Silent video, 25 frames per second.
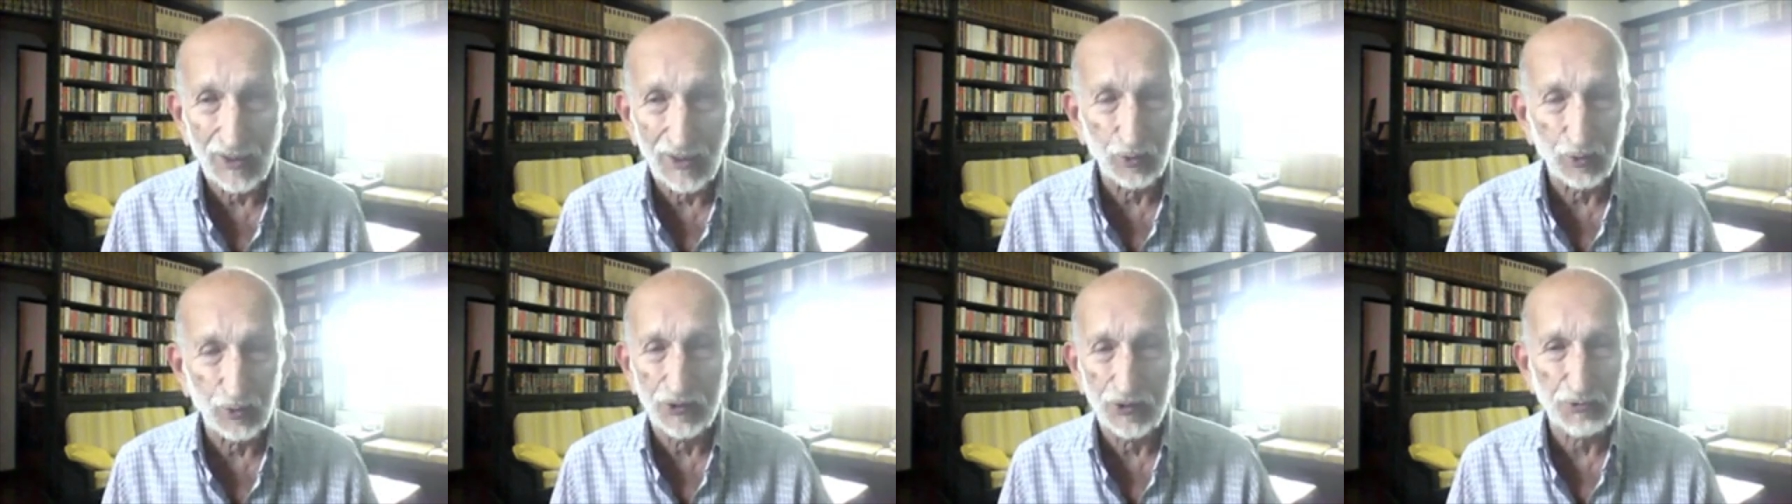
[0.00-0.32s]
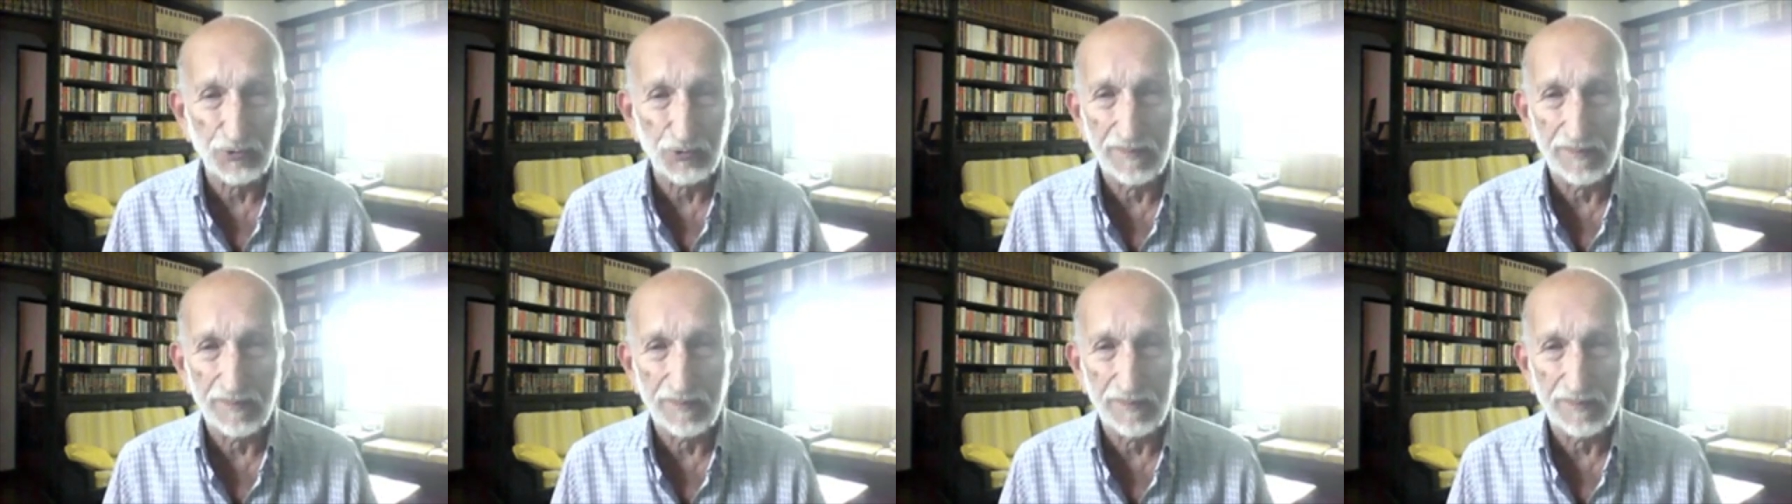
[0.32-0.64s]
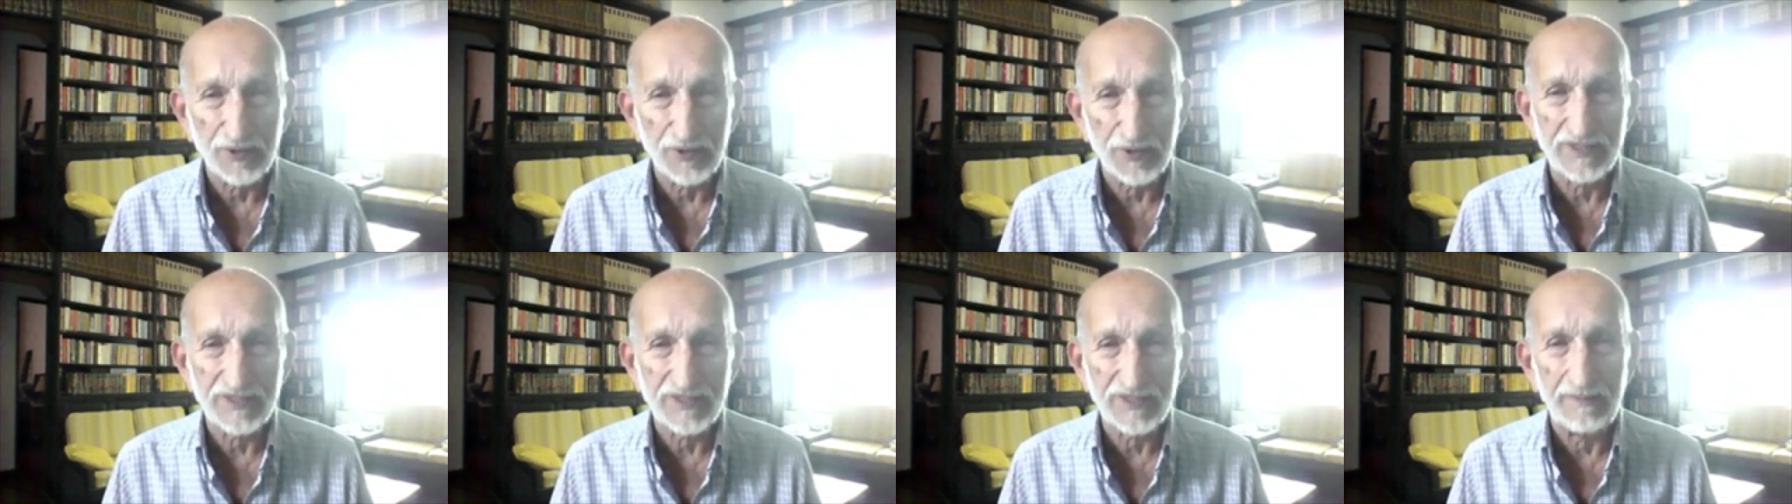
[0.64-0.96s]
da tutti i suoi
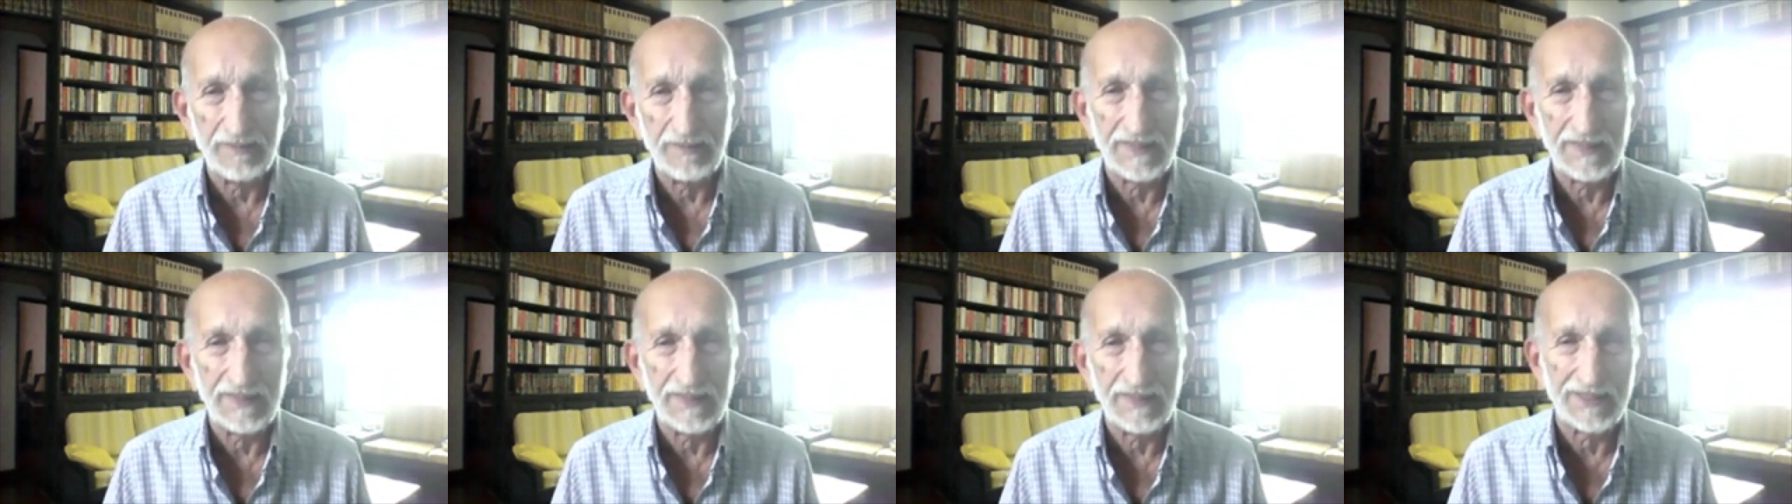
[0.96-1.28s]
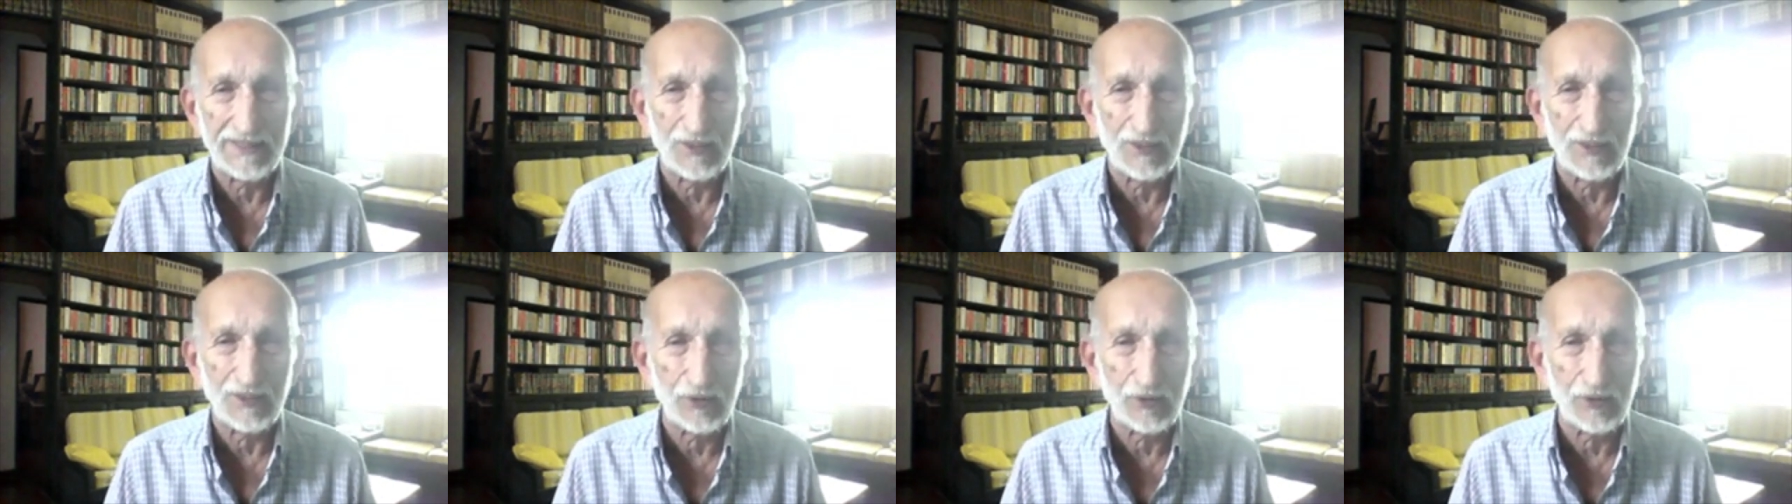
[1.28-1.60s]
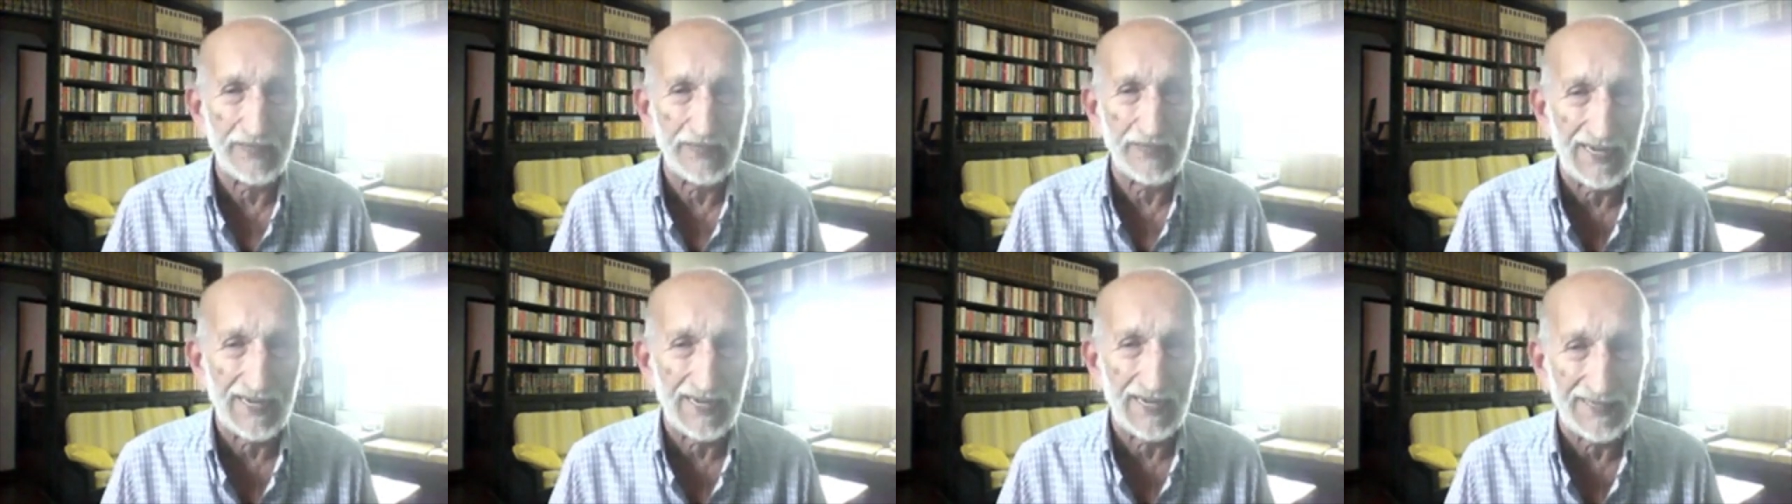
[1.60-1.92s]
possedimenti
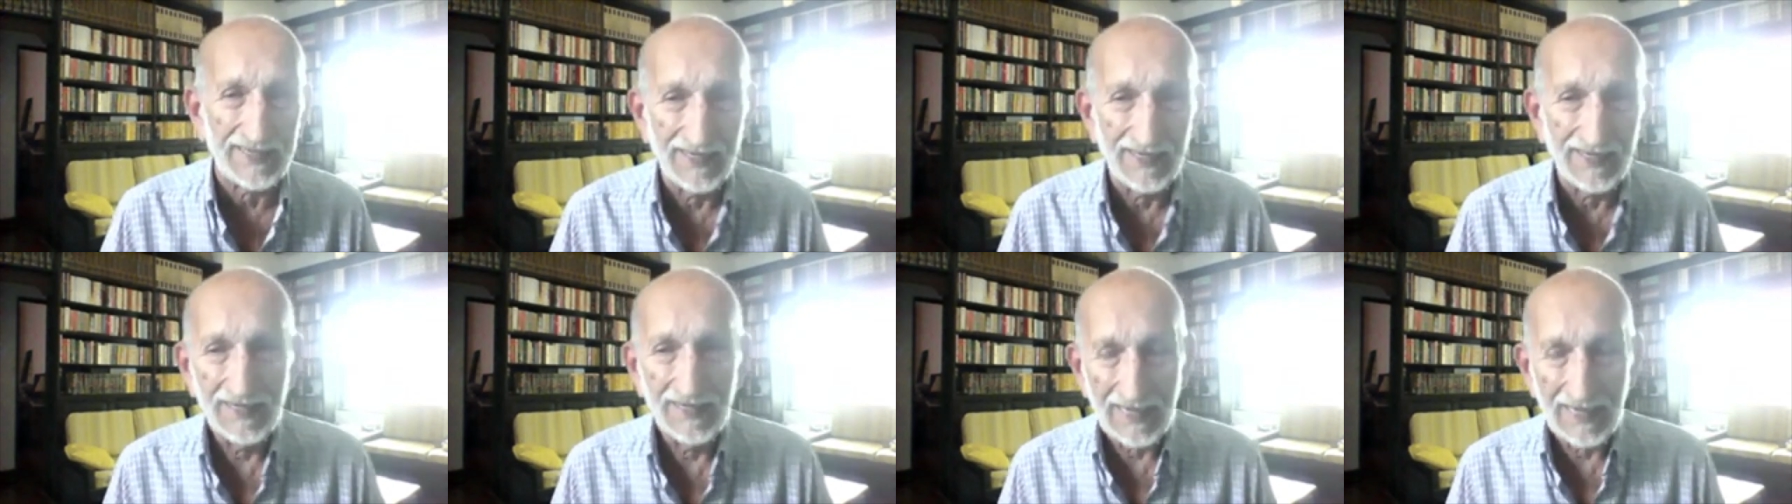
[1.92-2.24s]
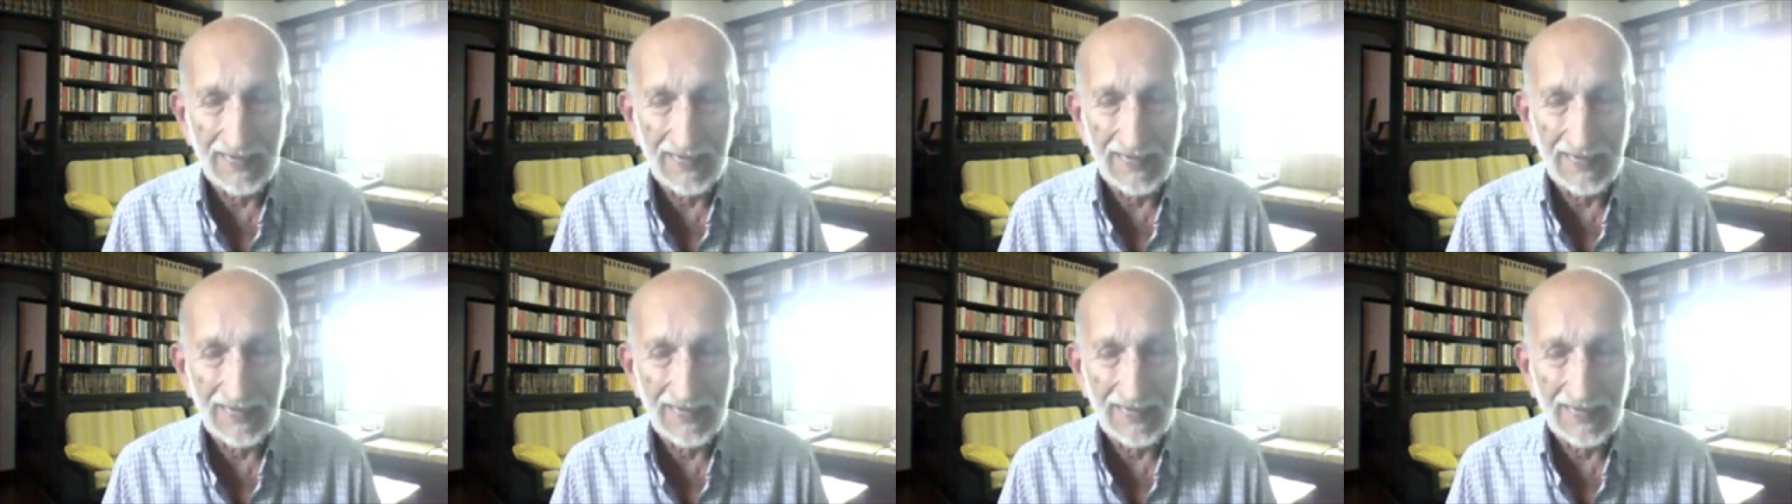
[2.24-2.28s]
coloniali,